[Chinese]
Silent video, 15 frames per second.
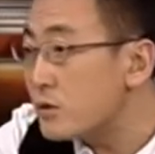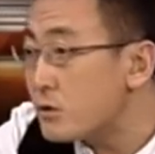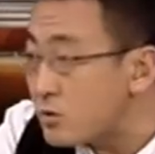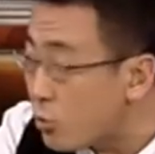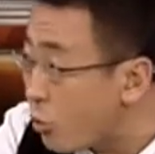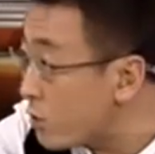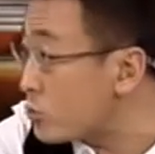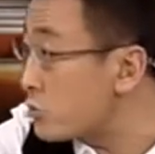是
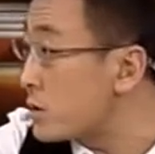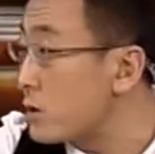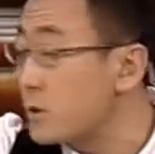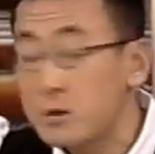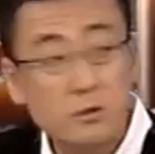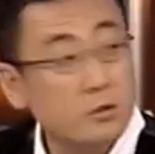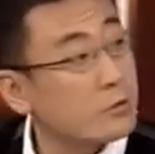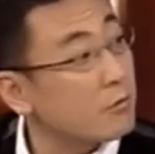光荣的，
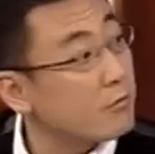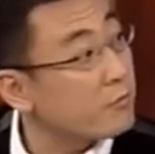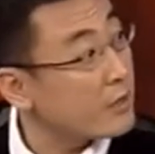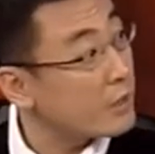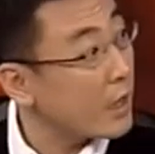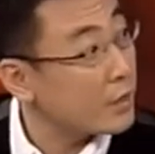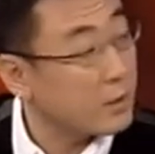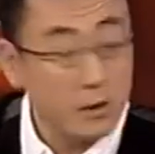是伟
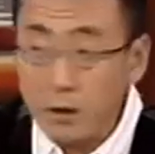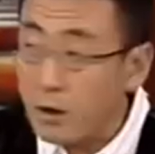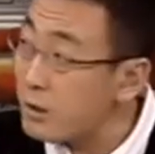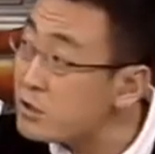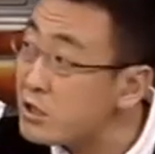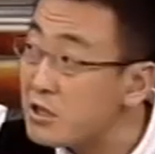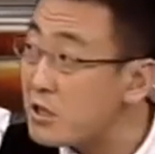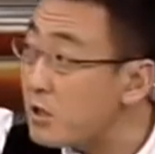大的。而
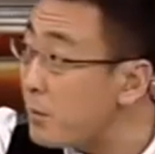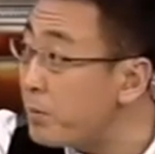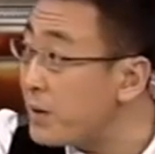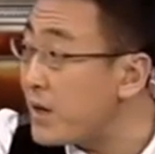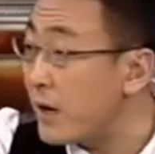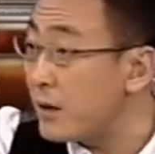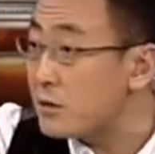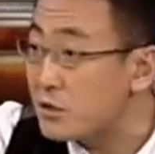且你要不
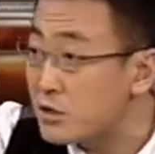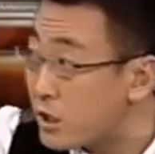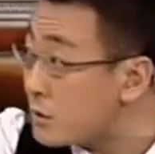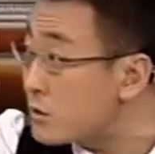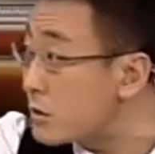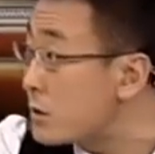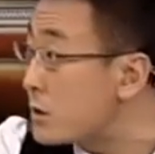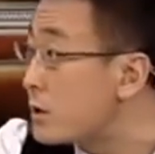干，整
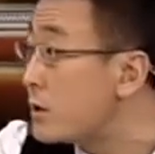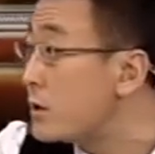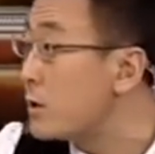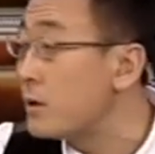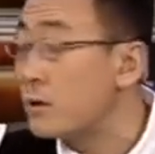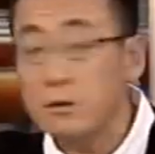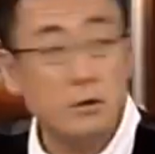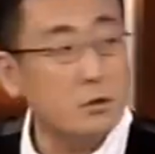死你！
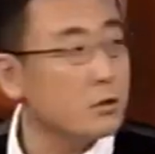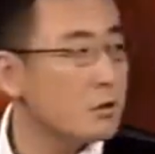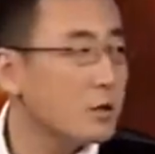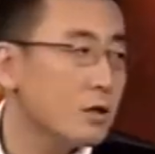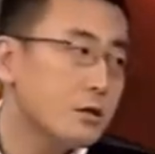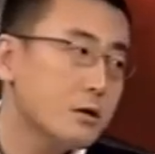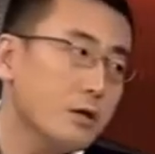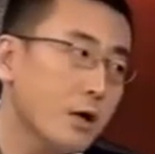你他
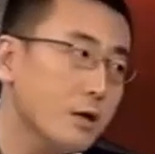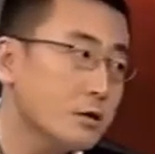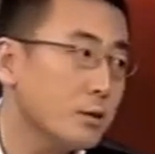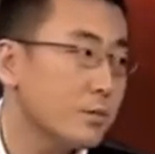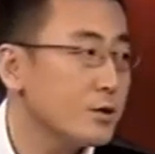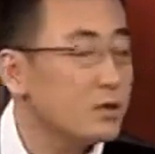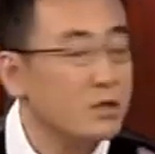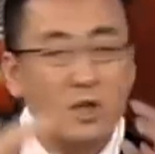他怎
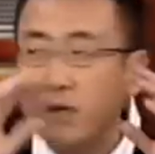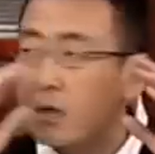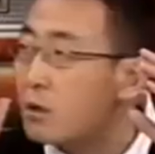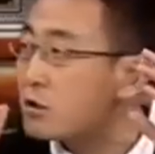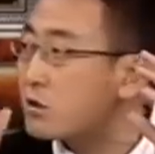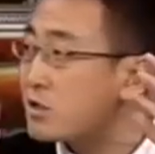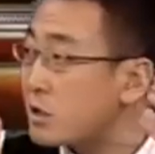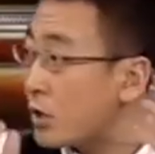么是这个
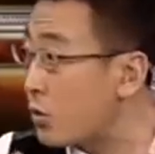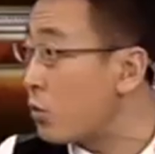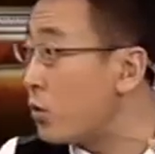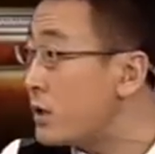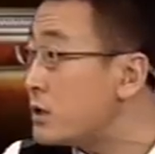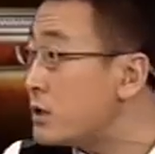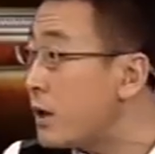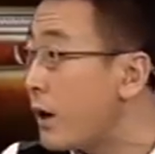思想
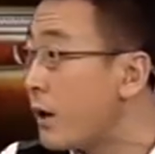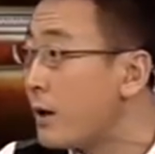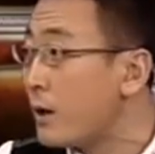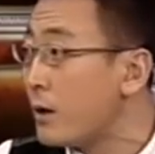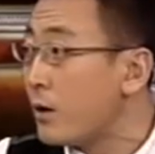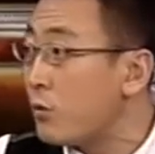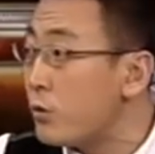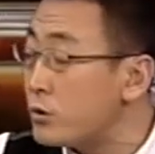逻辑啊？
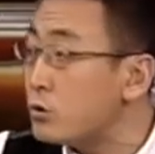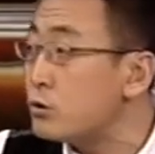我我就